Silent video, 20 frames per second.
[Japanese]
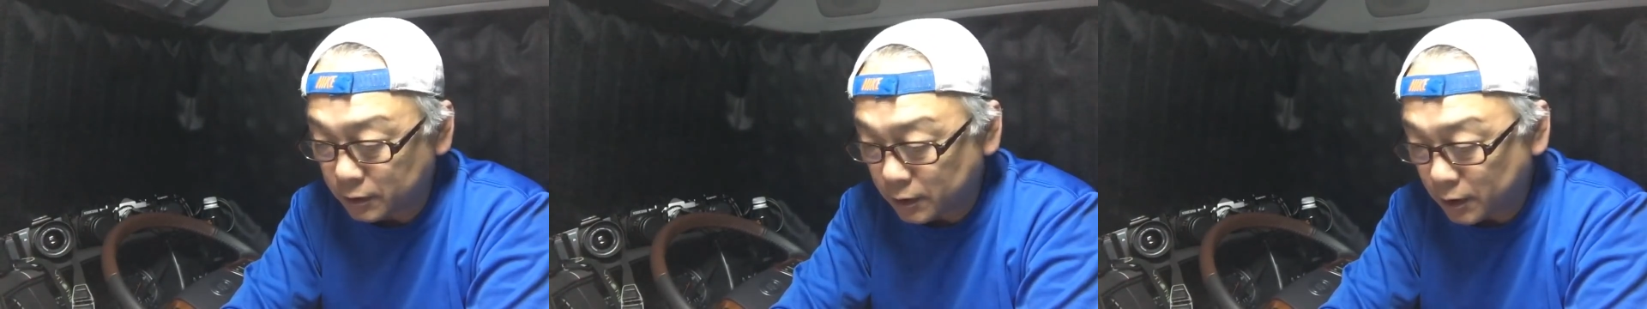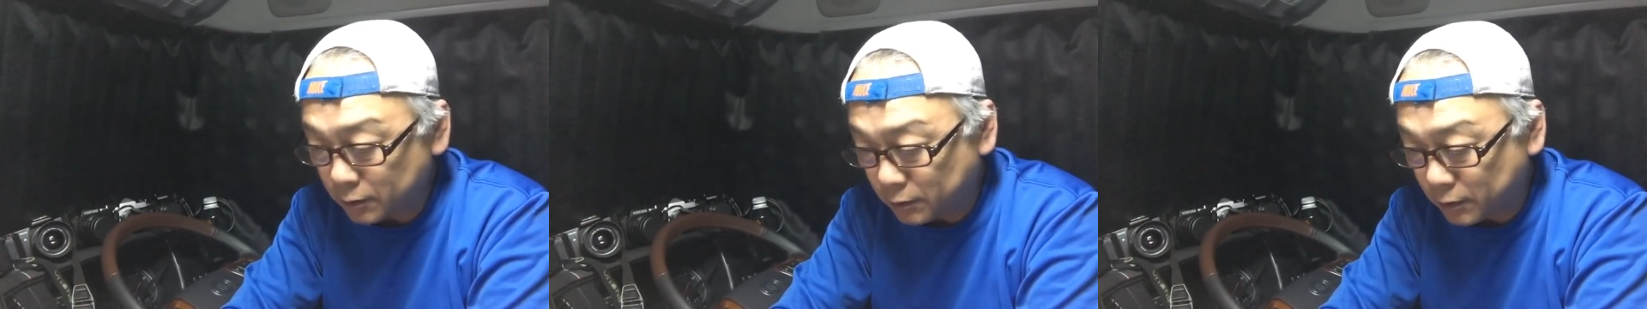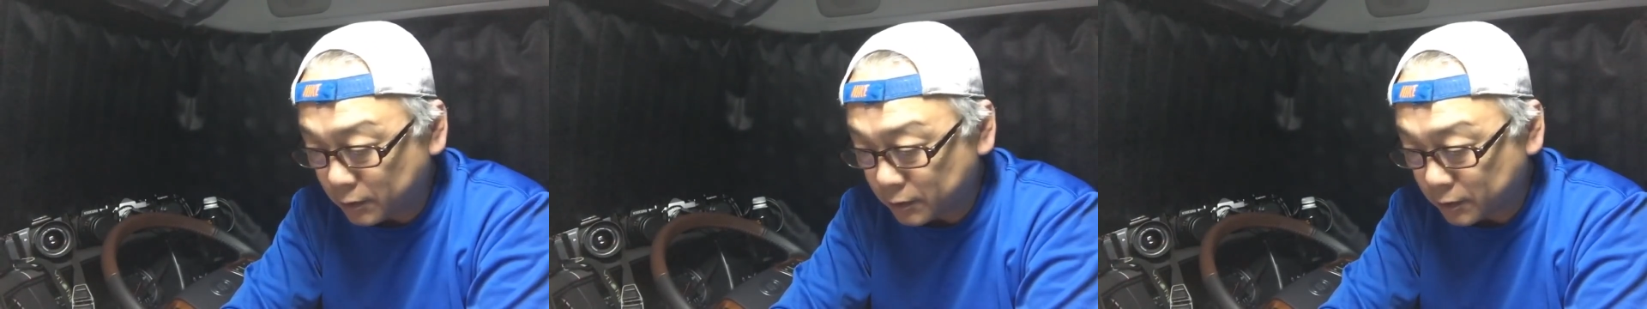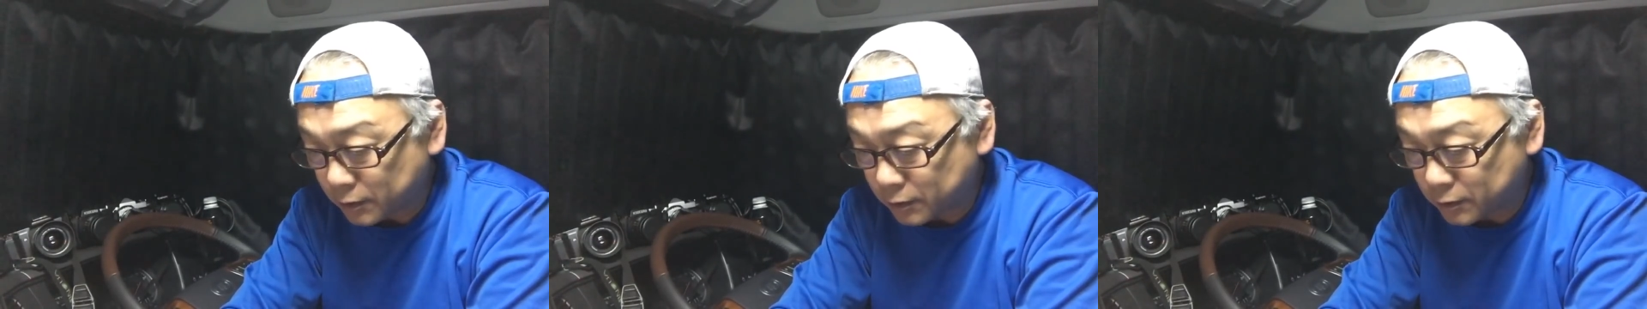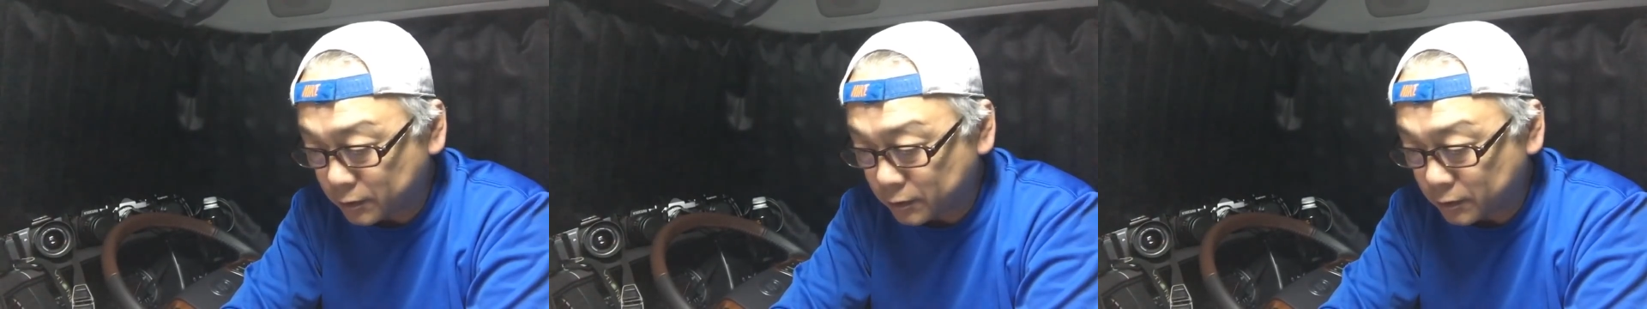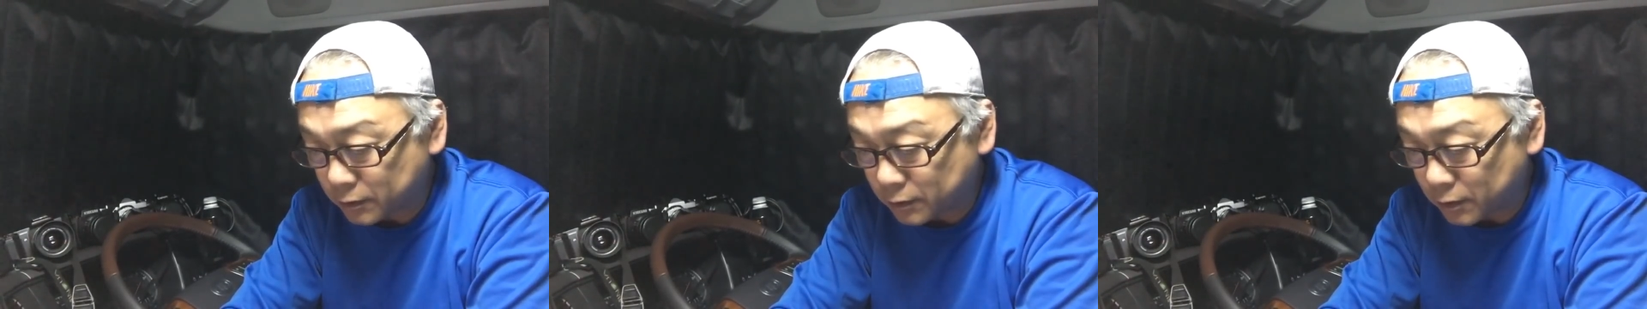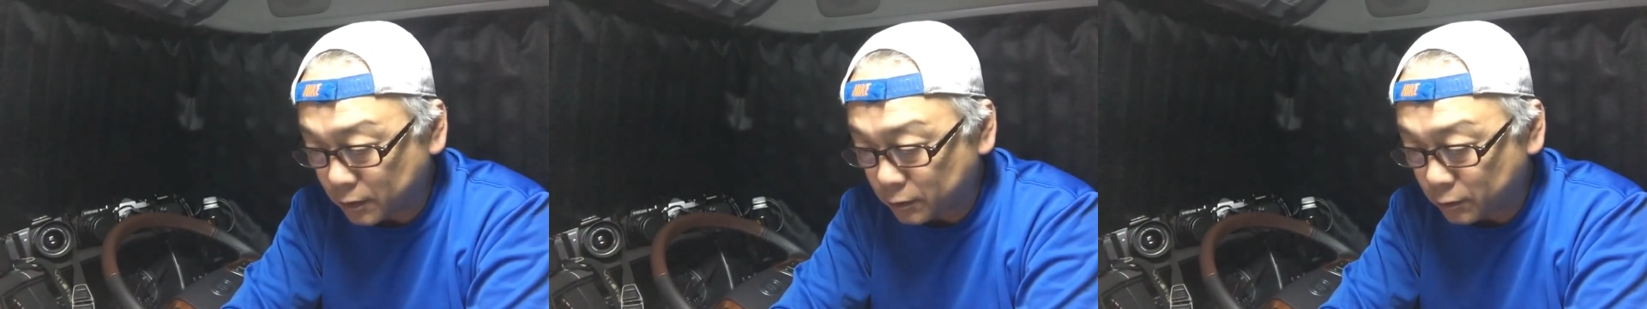何の花
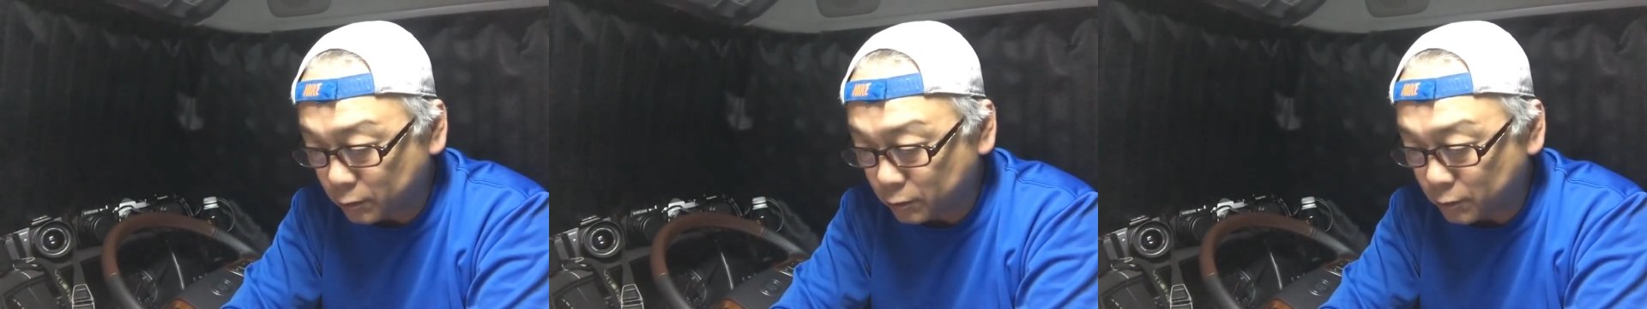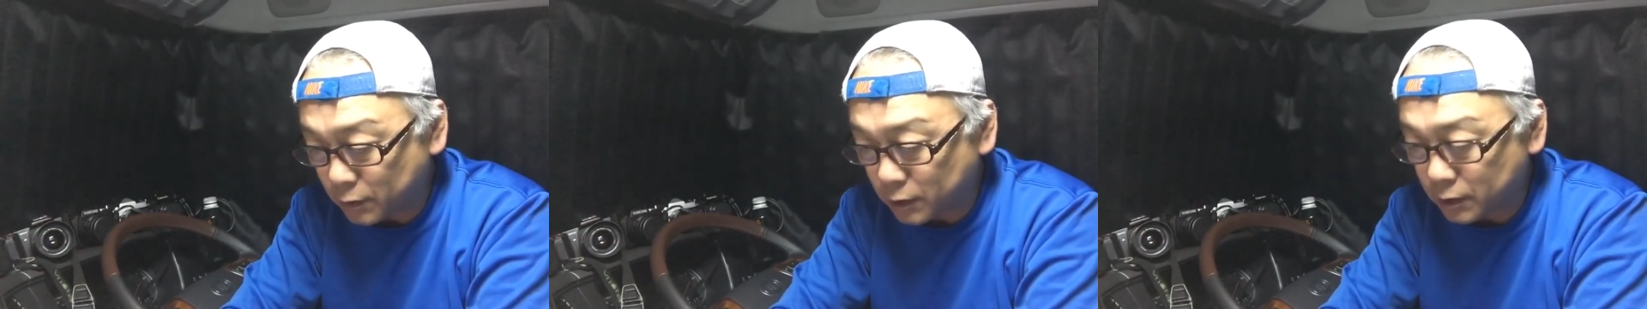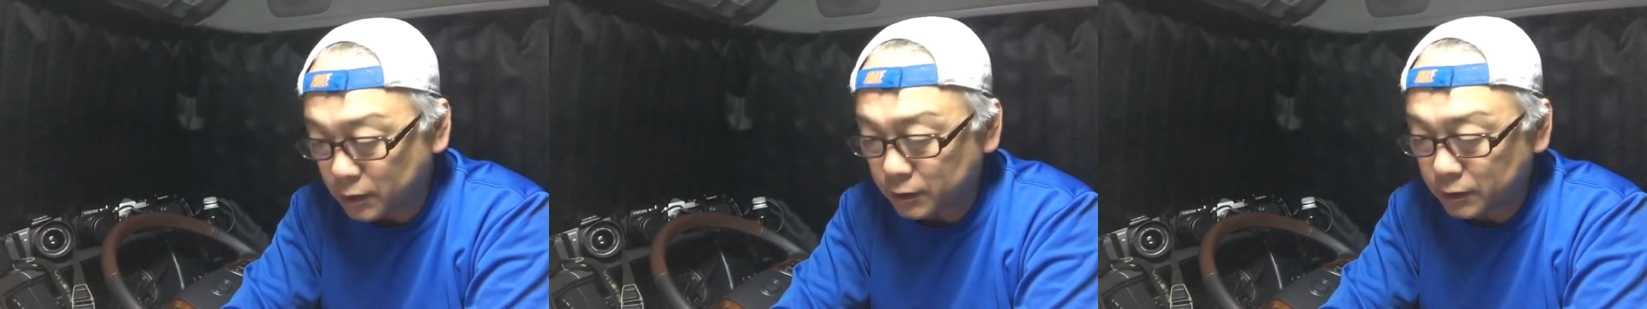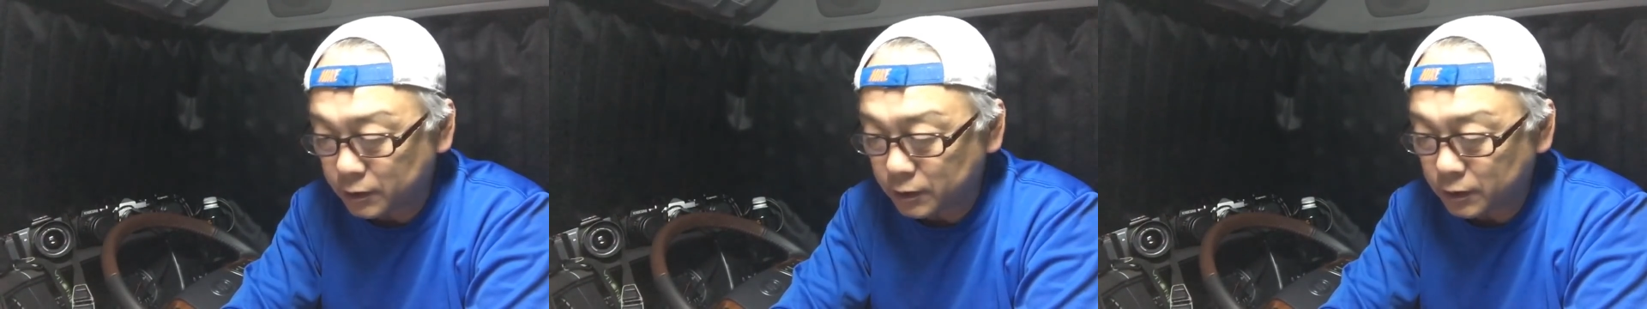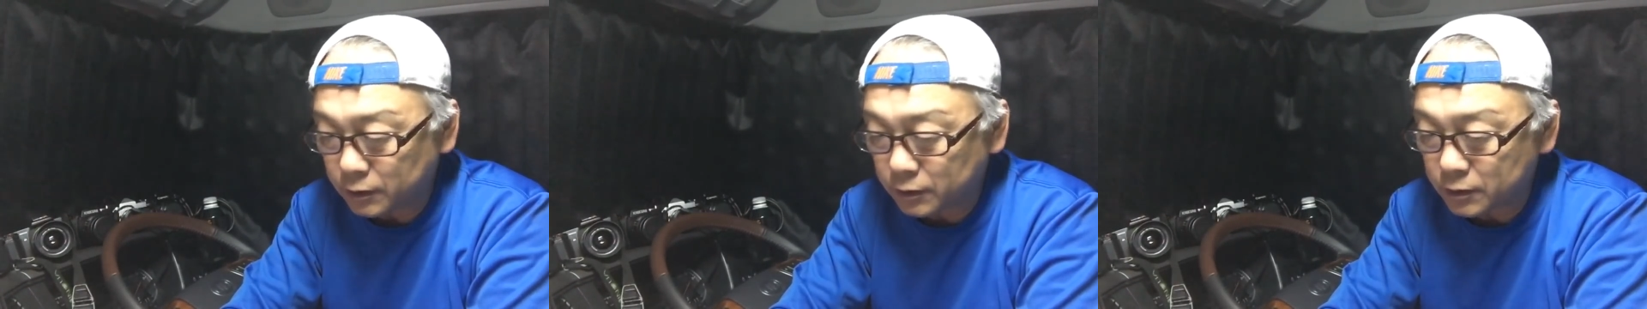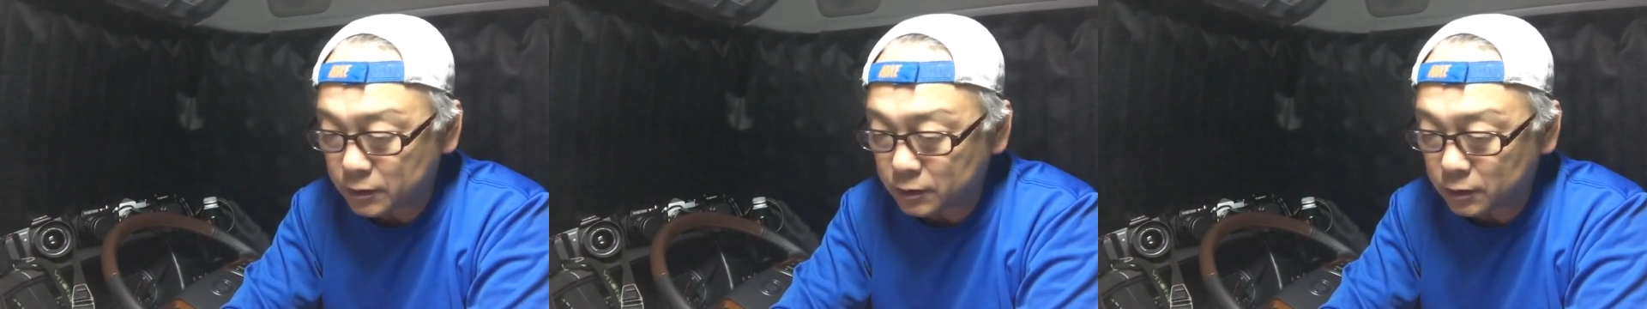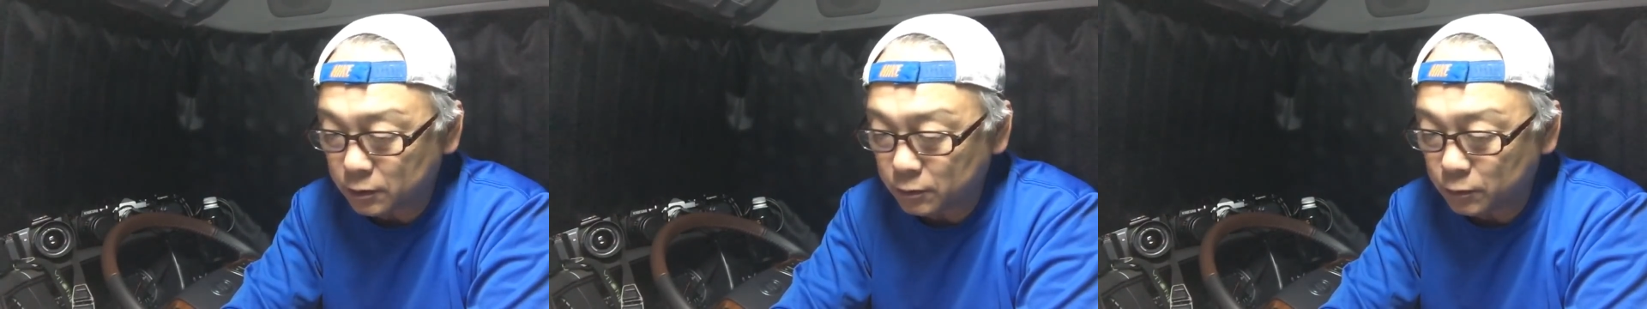かよくわかんないん
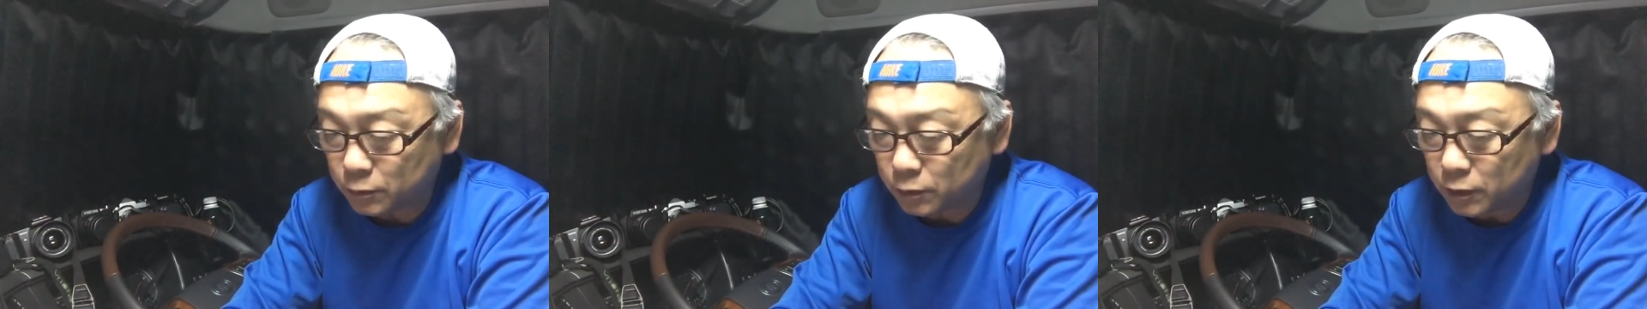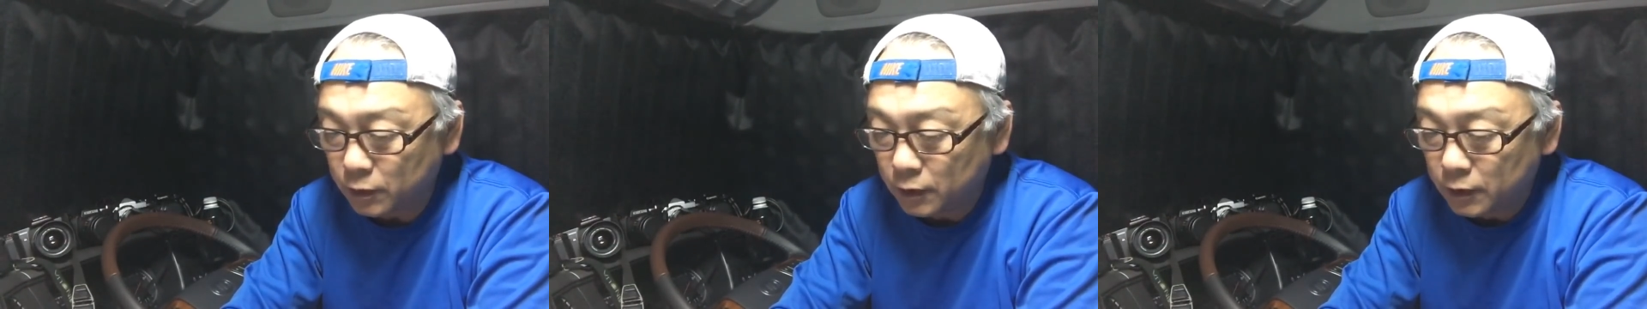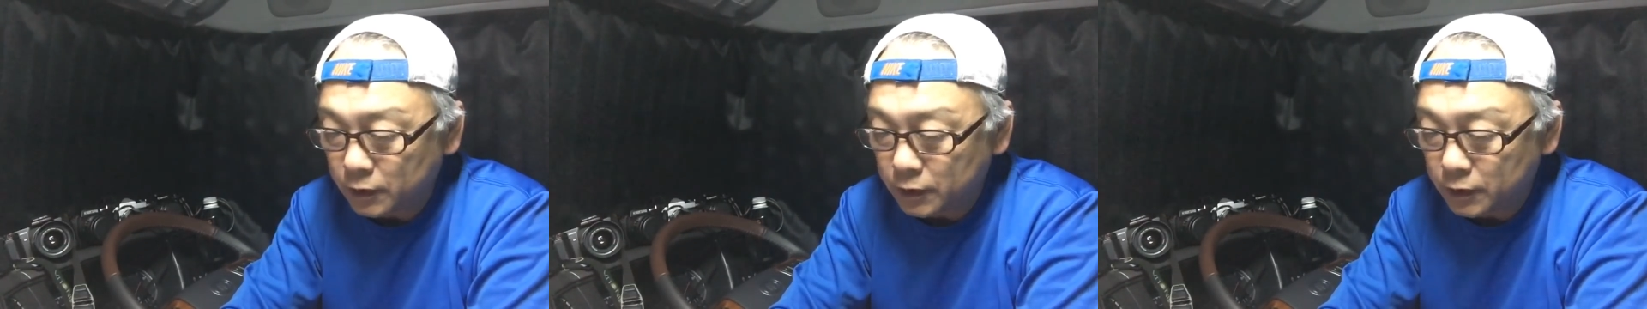ですけども、